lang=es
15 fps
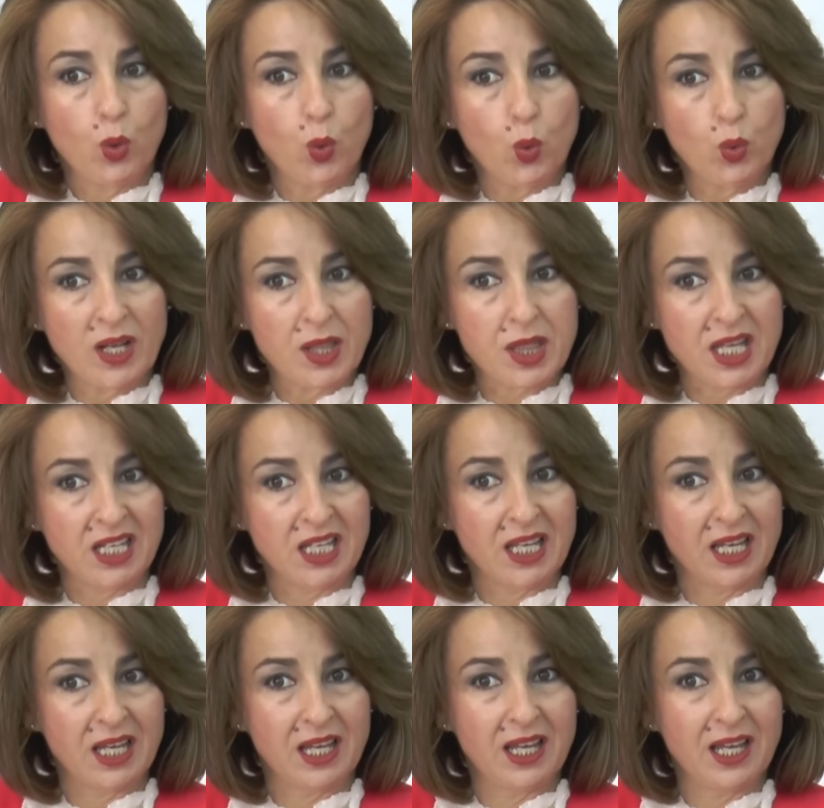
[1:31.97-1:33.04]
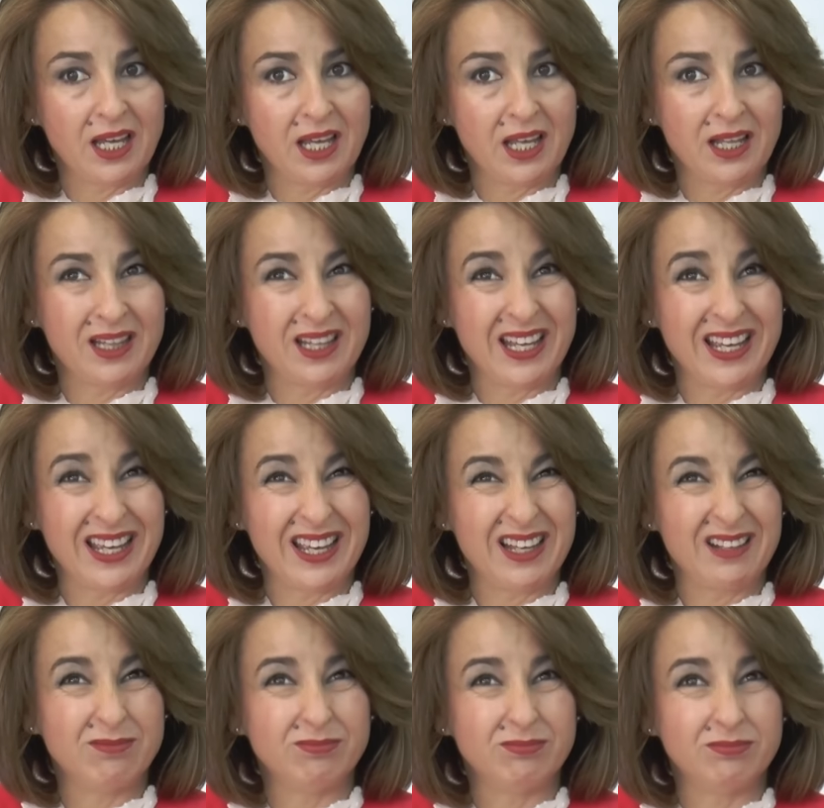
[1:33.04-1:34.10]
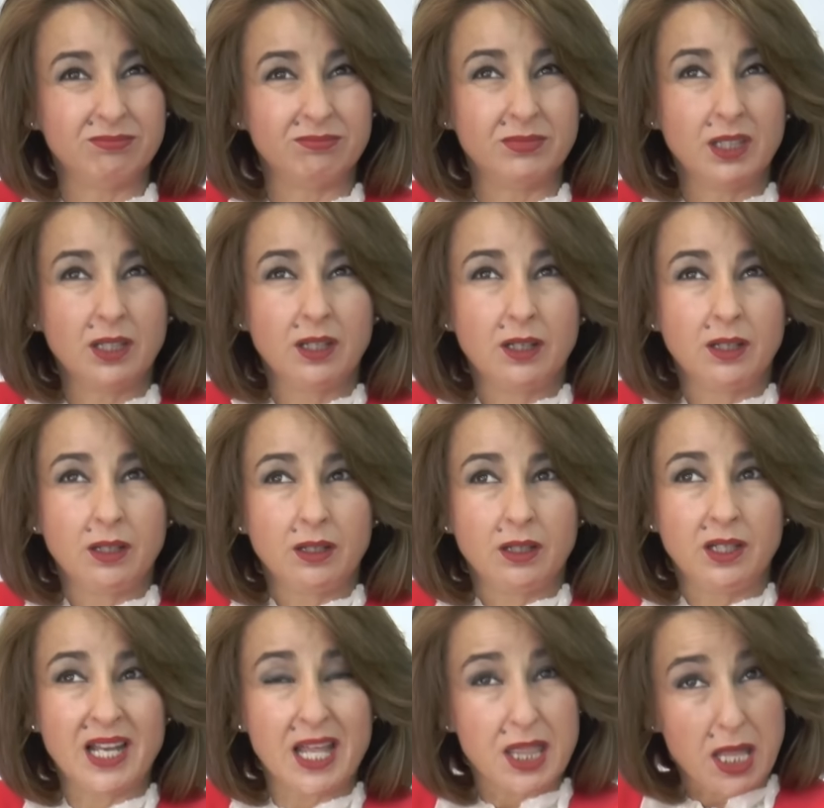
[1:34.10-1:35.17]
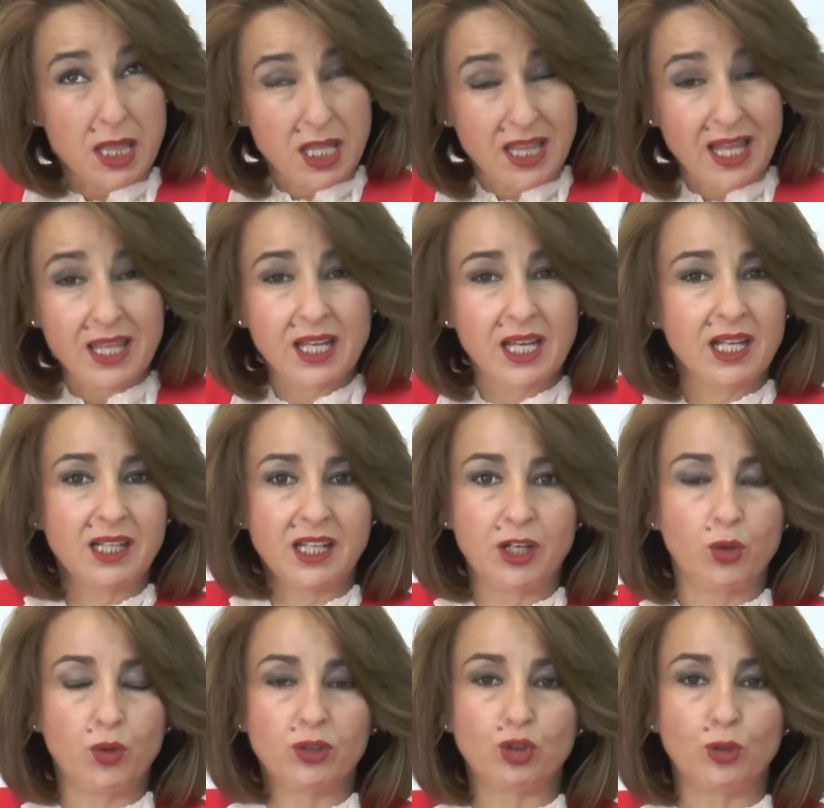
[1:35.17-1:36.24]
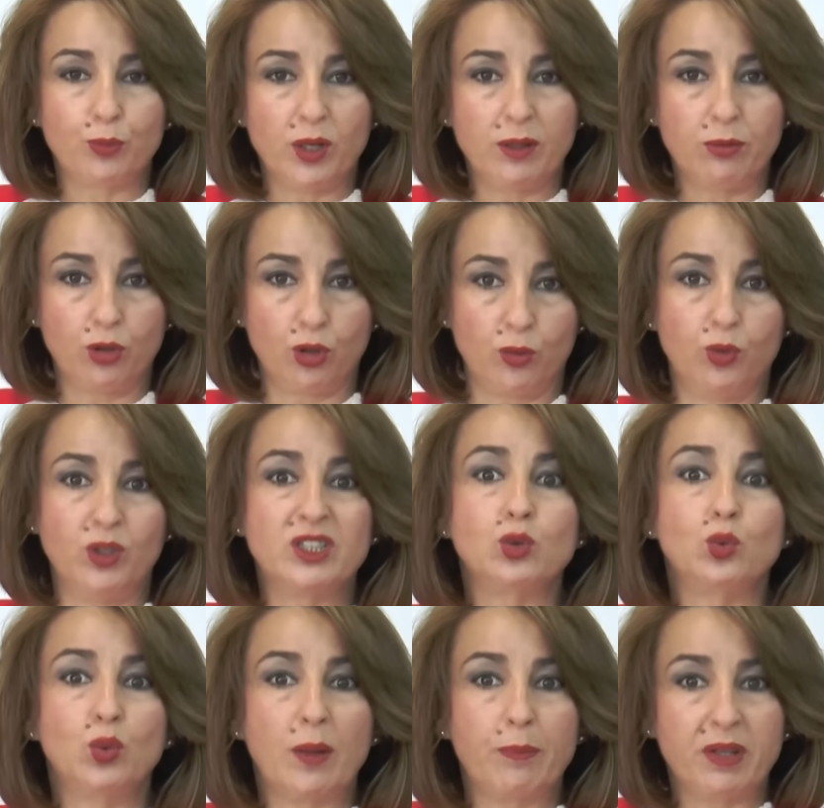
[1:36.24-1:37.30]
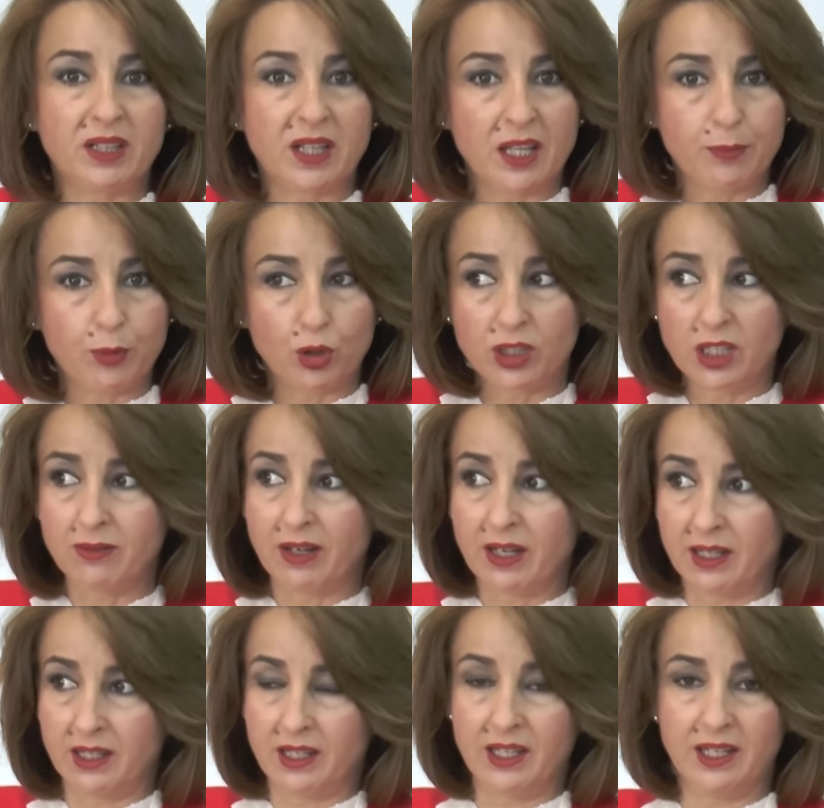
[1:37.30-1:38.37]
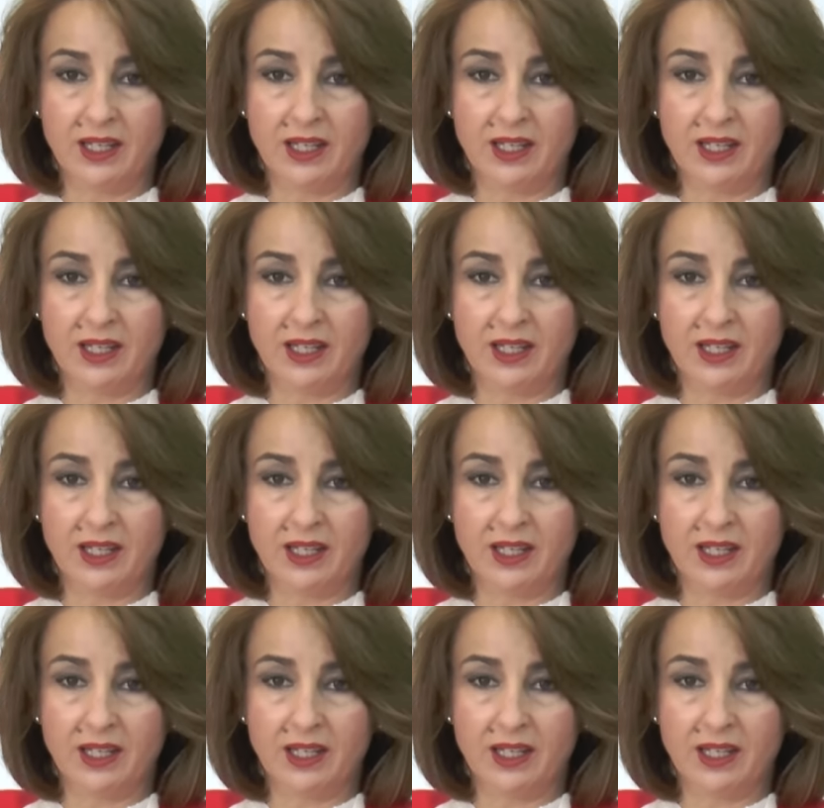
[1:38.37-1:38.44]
una serie de mm, necesidades que tiene nuestro pueblo, como es una pista deportiva